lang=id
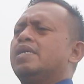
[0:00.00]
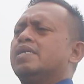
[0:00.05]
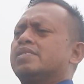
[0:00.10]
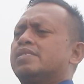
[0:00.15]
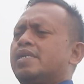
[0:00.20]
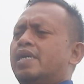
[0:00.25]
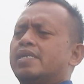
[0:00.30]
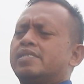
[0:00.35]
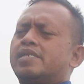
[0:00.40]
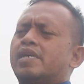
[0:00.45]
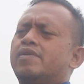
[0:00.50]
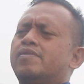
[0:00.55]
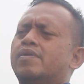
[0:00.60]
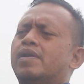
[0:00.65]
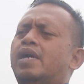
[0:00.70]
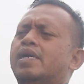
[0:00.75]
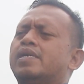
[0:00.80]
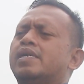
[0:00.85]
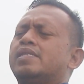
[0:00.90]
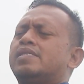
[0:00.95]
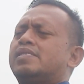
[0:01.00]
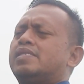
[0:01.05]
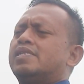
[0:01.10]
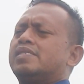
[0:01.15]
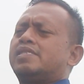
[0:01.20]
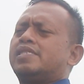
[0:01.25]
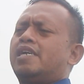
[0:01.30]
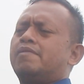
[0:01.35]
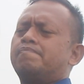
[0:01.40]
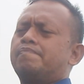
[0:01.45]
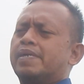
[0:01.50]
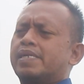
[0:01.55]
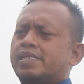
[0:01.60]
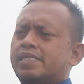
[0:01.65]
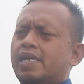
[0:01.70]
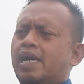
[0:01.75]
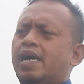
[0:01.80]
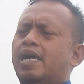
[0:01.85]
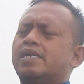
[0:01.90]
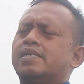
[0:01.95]
Sekali saya ulangi, tetap
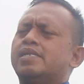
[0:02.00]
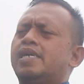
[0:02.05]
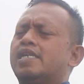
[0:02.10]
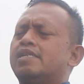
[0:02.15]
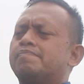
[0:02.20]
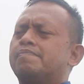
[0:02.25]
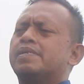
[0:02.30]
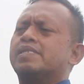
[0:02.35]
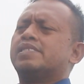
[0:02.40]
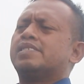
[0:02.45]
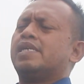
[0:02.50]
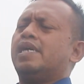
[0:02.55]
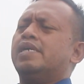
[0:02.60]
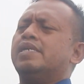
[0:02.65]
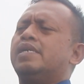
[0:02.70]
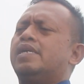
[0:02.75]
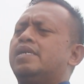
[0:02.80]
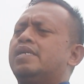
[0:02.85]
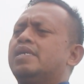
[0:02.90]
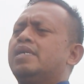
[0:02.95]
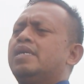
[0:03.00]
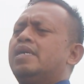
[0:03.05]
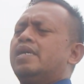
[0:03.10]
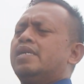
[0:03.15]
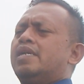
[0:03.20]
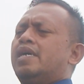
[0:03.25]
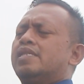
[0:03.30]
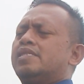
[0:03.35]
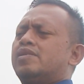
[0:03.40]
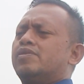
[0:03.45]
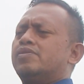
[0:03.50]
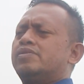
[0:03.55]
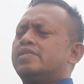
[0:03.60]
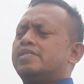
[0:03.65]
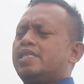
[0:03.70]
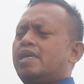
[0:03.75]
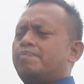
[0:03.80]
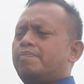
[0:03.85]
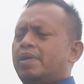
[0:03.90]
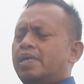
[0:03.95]
bertahan dan percaya. Dan terus
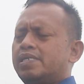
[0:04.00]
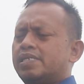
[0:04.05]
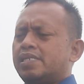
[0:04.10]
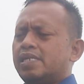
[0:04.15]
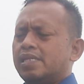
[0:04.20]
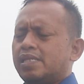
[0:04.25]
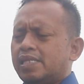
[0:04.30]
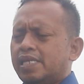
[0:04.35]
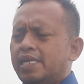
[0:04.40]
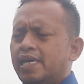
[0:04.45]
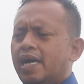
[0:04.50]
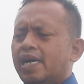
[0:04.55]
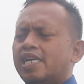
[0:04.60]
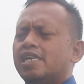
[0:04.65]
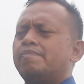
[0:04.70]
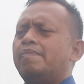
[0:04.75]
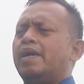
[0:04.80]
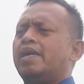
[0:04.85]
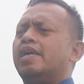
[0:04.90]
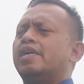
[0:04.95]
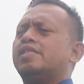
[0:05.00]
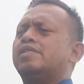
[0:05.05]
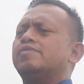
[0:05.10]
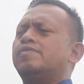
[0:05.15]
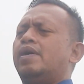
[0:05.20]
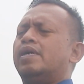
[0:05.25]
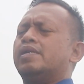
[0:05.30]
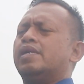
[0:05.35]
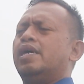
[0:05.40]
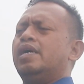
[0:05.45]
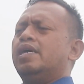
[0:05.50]
tetaplah setia kepada Tuhan.